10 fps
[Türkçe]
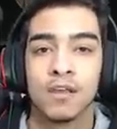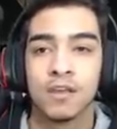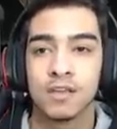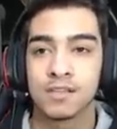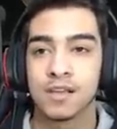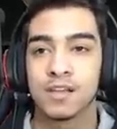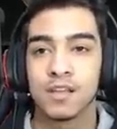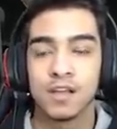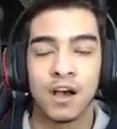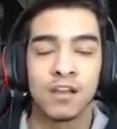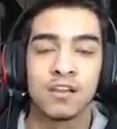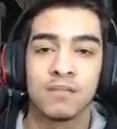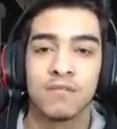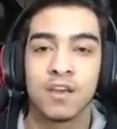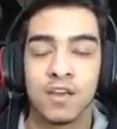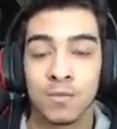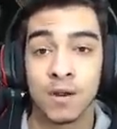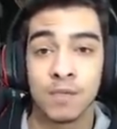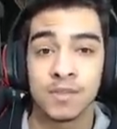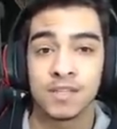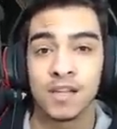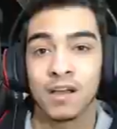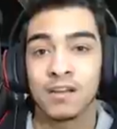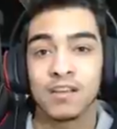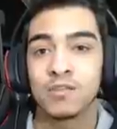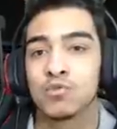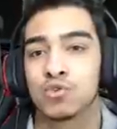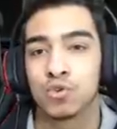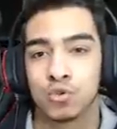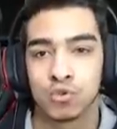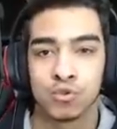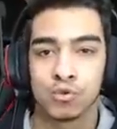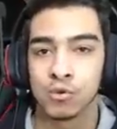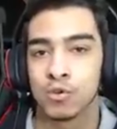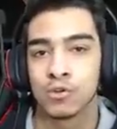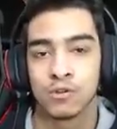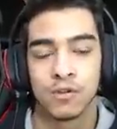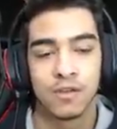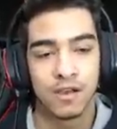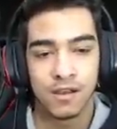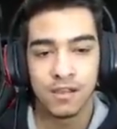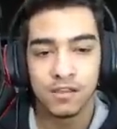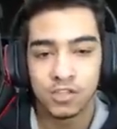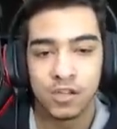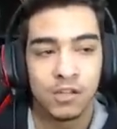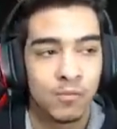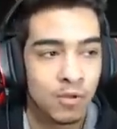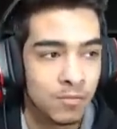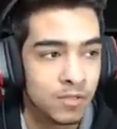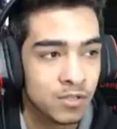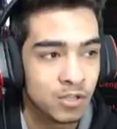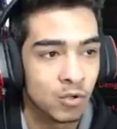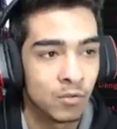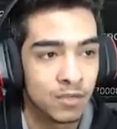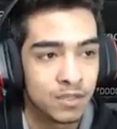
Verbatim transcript: E sen Ali'nin veya İbrahim'in silahını niye düşürüyorsunuz ulu oyun? Hani inşallah böyle bir şey olmaz.